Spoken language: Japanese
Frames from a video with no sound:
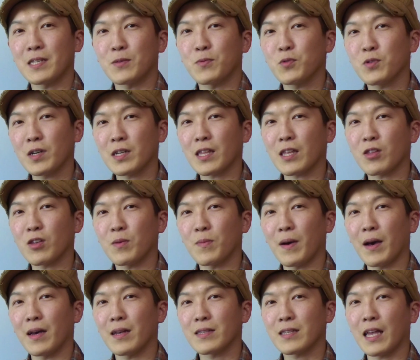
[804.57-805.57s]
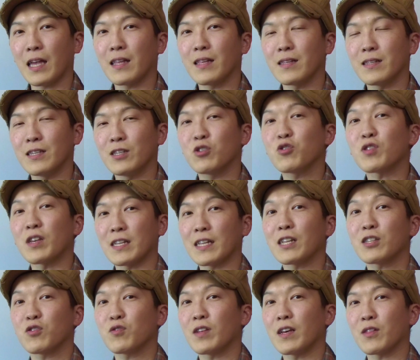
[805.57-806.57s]
自分が例えば20代
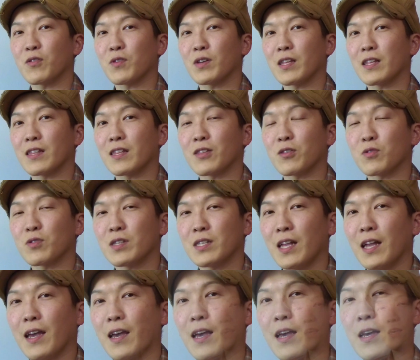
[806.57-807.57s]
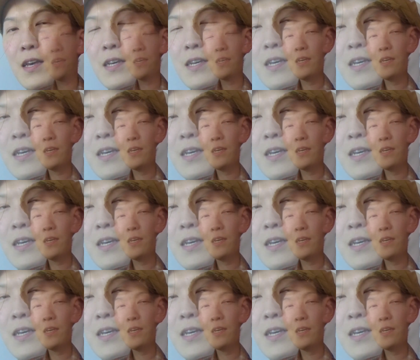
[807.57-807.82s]
30代とかだったとして、